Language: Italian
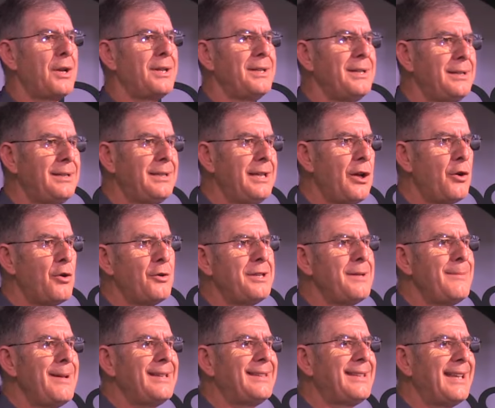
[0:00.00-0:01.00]
di Dio, non
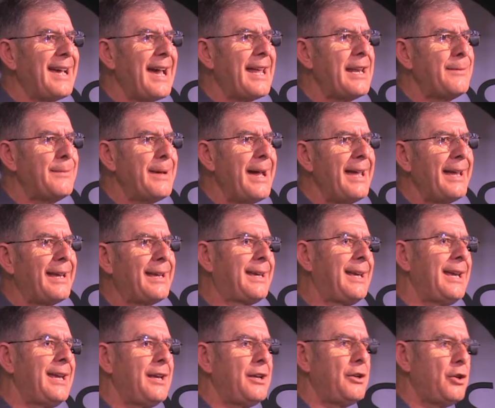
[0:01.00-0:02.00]
dimenticare mai
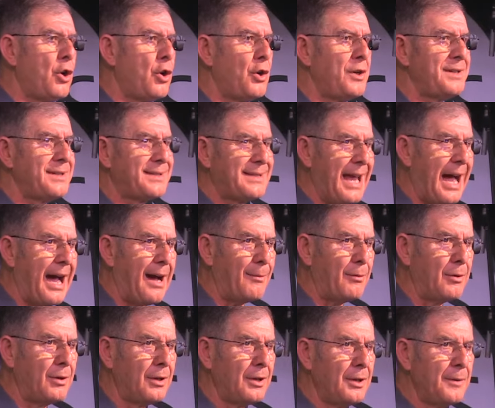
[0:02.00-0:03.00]
chi noi siamo.